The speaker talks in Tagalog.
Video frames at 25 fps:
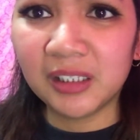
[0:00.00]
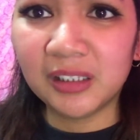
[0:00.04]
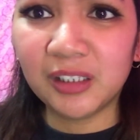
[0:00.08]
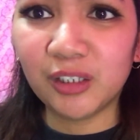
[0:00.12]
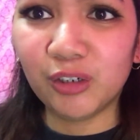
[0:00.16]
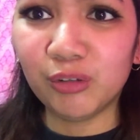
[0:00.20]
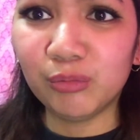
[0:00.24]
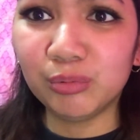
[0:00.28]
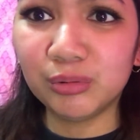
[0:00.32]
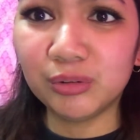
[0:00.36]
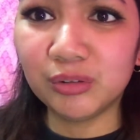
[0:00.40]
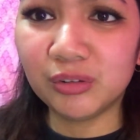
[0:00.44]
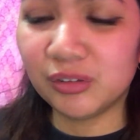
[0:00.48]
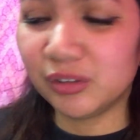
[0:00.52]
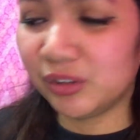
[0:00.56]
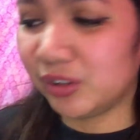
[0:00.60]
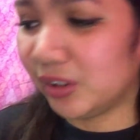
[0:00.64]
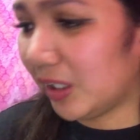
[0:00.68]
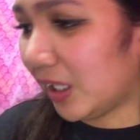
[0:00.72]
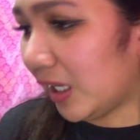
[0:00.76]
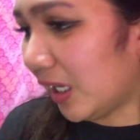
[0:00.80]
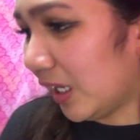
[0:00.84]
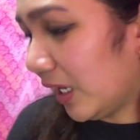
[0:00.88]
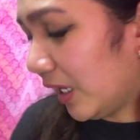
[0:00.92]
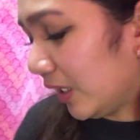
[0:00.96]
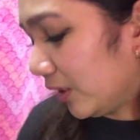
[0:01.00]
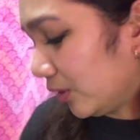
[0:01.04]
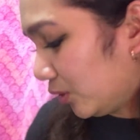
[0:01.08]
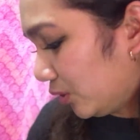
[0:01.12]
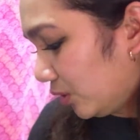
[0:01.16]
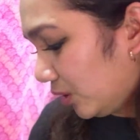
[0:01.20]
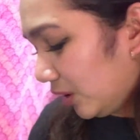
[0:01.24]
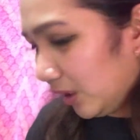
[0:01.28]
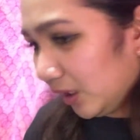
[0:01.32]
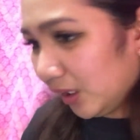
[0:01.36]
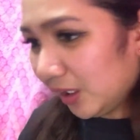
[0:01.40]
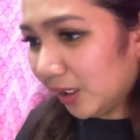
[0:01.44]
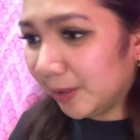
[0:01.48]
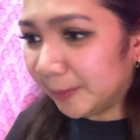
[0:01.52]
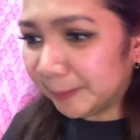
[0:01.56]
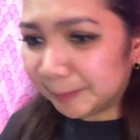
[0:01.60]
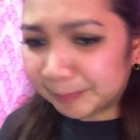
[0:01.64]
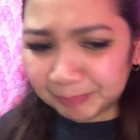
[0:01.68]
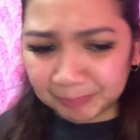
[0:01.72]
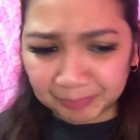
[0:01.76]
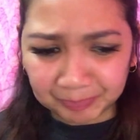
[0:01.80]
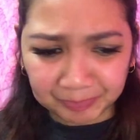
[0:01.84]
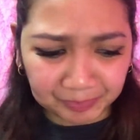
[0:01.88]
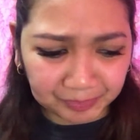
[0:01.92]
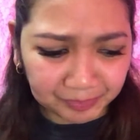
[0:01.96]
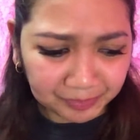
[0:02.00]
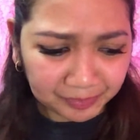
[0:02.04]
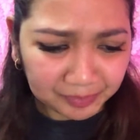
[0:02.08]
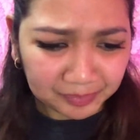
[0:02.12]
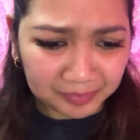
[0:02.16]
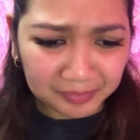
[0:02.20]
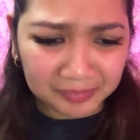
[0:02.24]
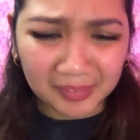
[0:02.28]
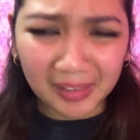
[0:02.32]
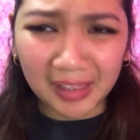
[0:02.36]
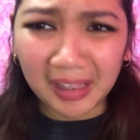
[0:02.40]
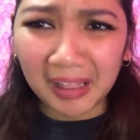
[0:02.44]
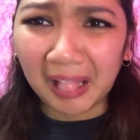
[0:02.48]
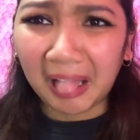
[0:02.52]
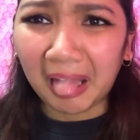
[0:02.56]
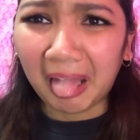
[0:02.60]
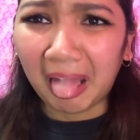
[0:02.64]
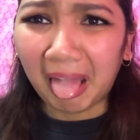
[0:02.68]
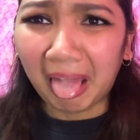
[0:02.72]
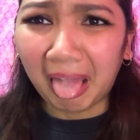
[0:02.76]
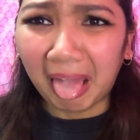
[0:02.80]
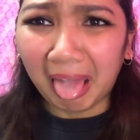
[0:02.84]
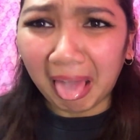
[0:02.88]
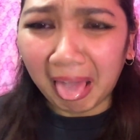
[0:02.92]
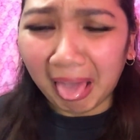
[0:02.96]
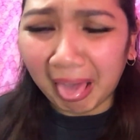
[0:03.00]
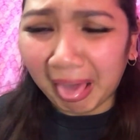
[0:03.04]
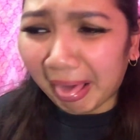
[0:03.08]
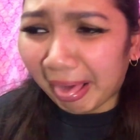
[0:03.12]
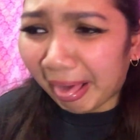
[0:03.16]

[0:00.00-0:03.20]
Naubos ko siya actually. Ah.